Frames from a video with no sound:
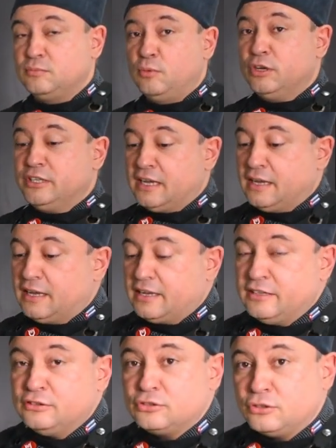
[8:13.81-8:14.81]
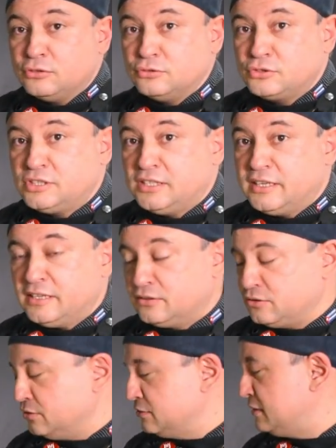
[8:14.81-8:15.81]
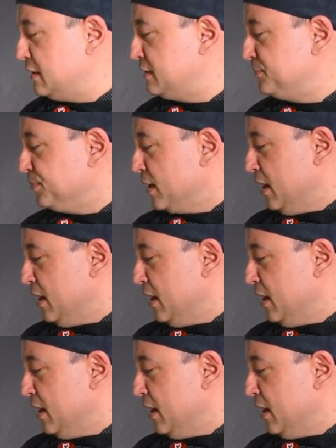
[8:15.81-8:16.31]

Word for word: Voy a introducir entonces